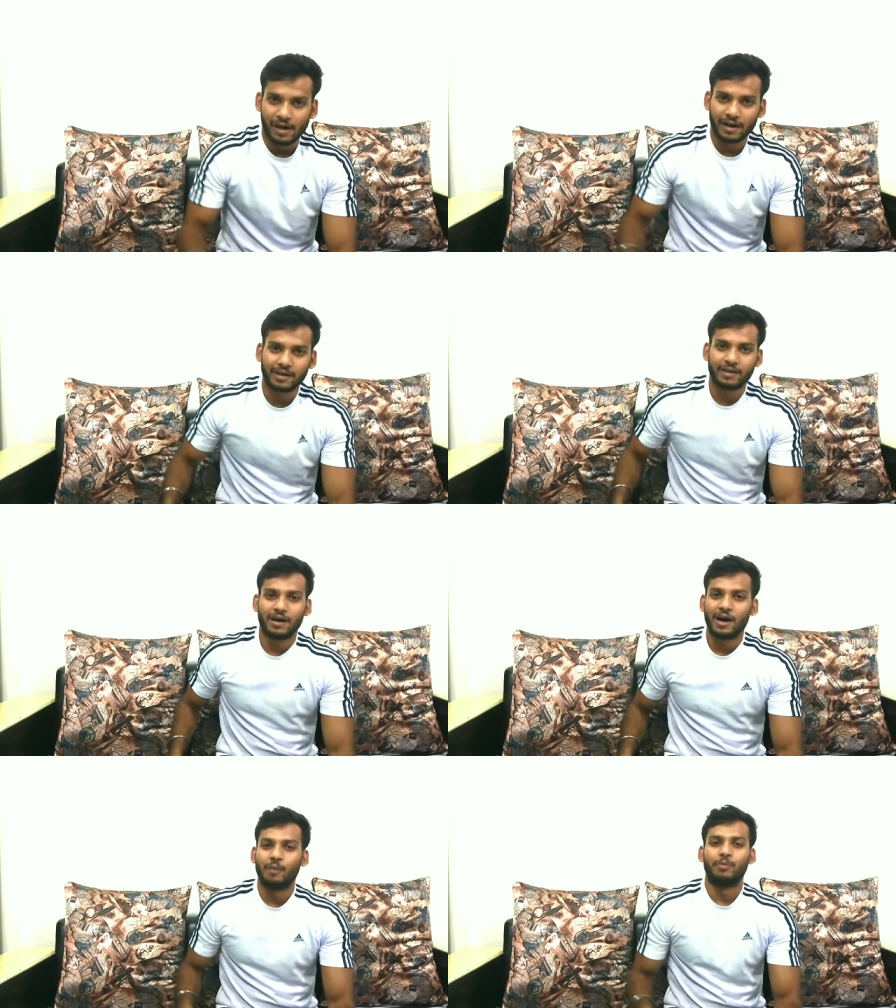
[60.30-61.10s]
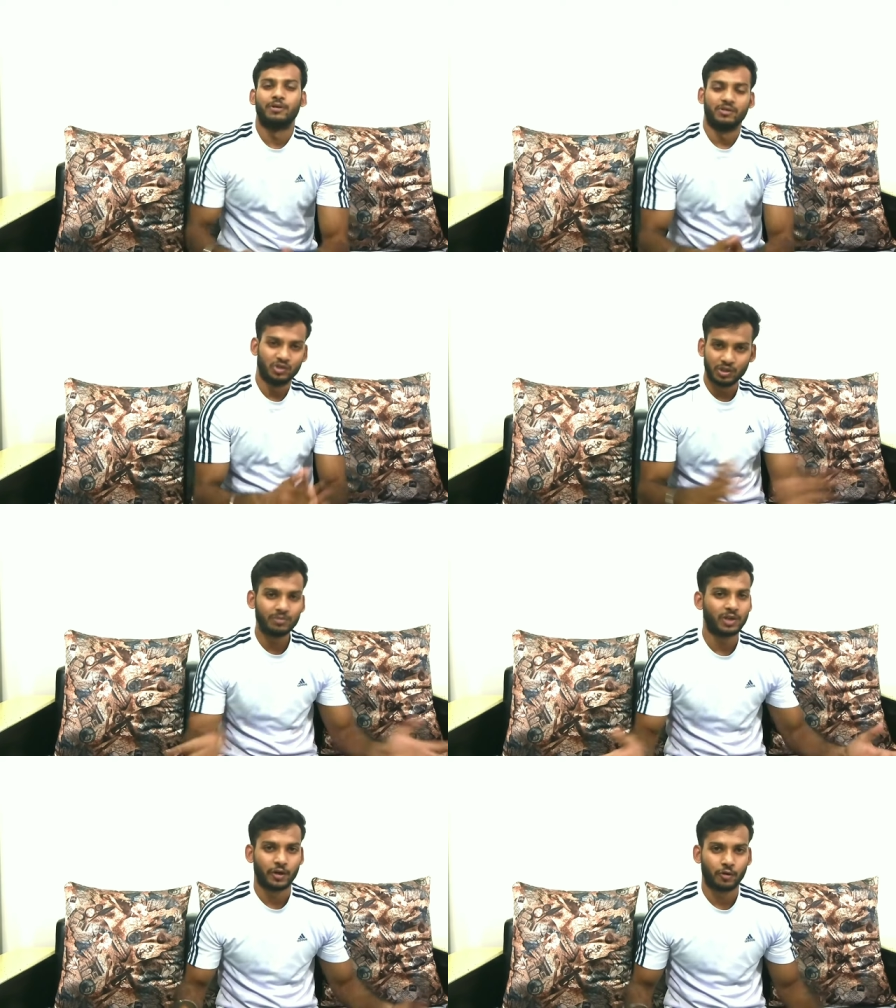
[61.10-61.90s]
अगर आप
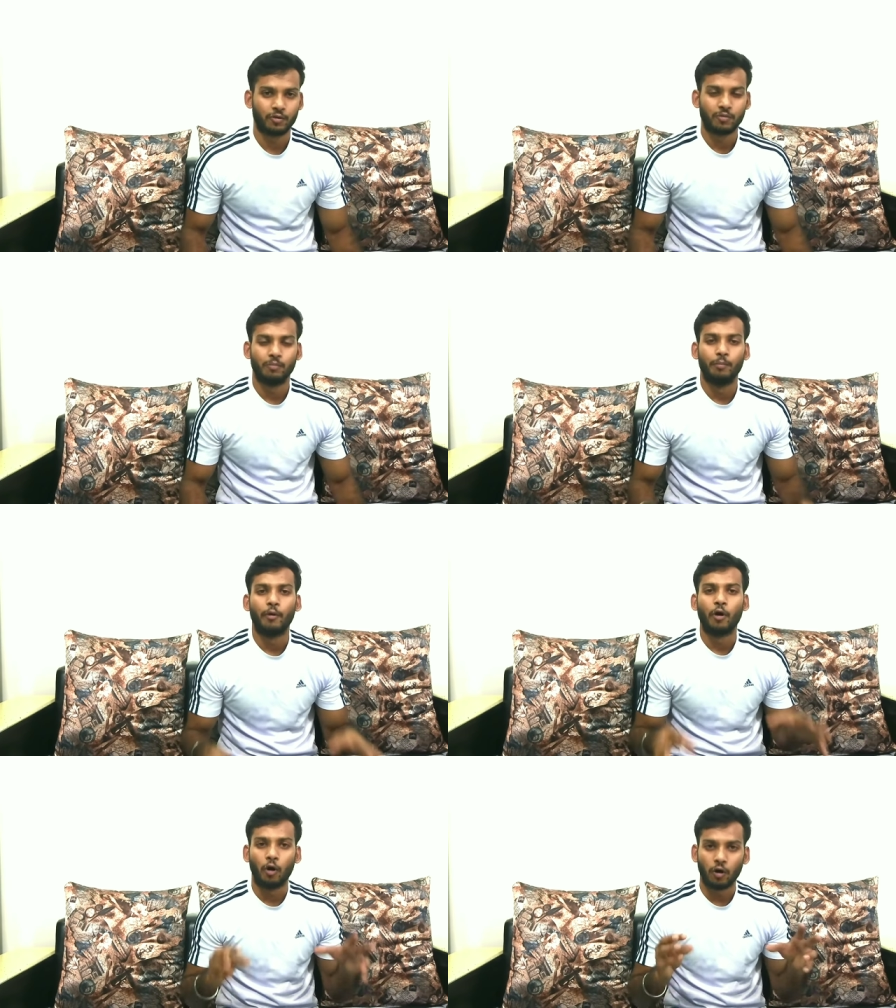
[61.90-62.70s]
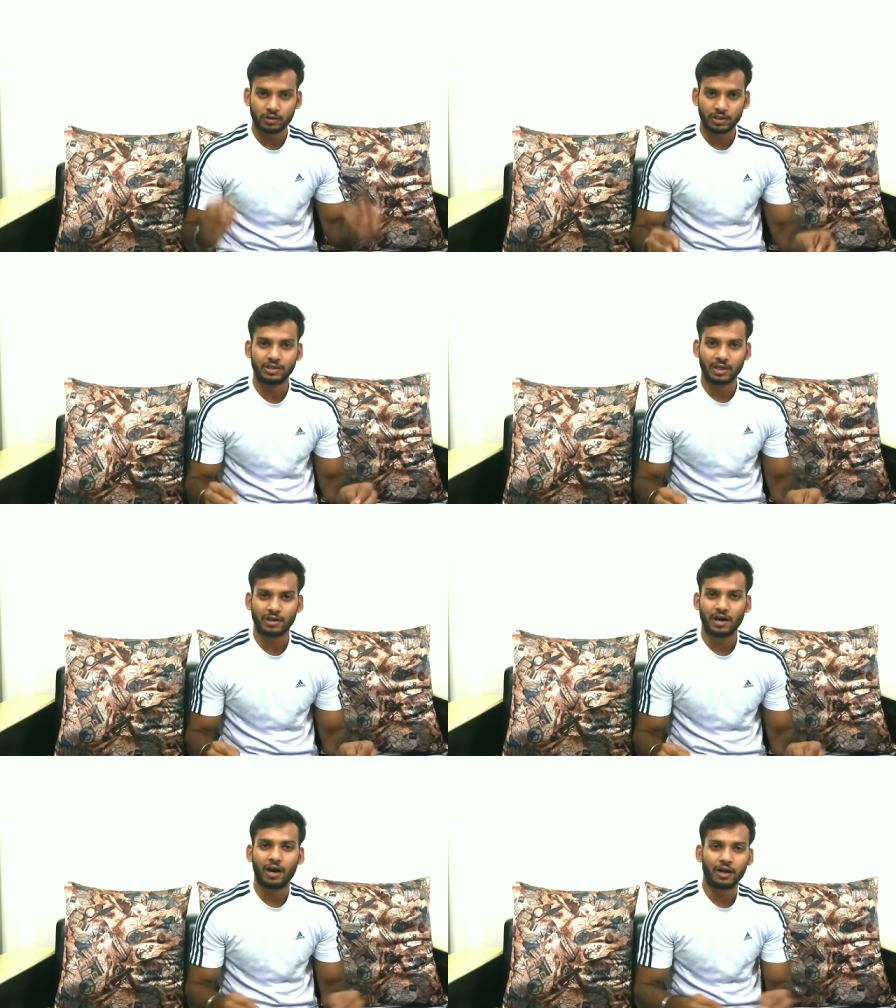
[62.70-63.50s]
जिम जा रहे हो बहुत ही
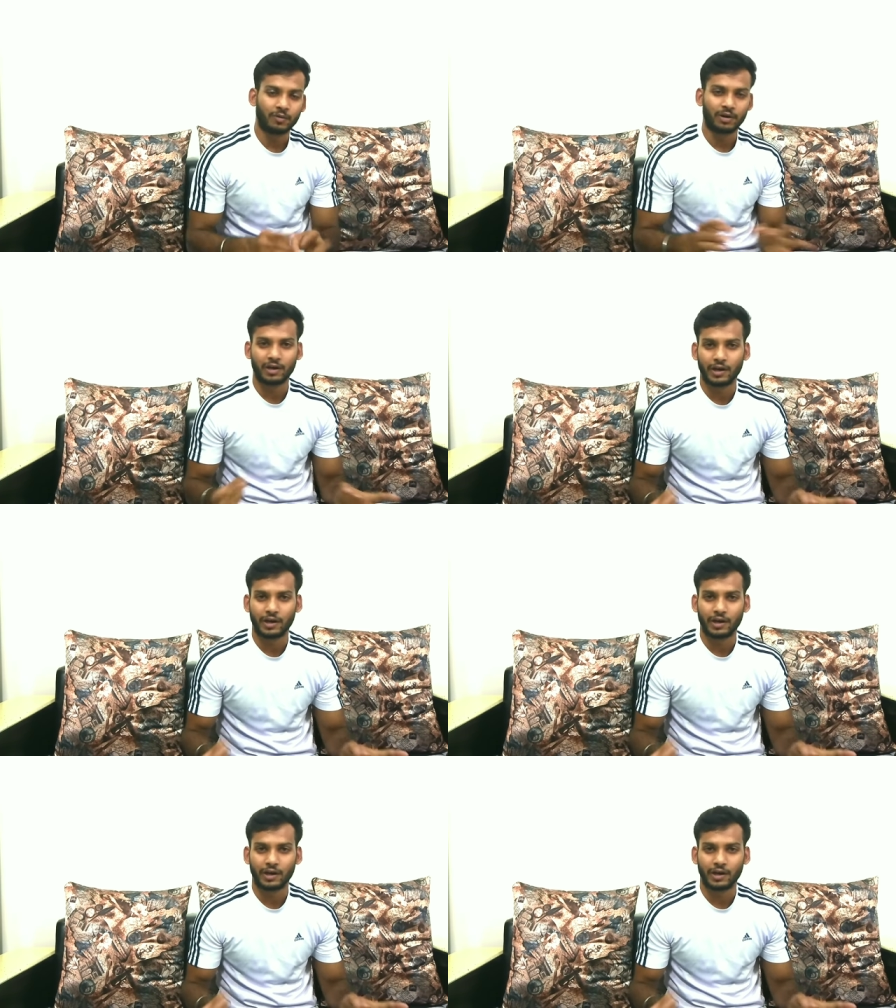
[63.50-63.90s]
ज़्यादा हार्ड वर्क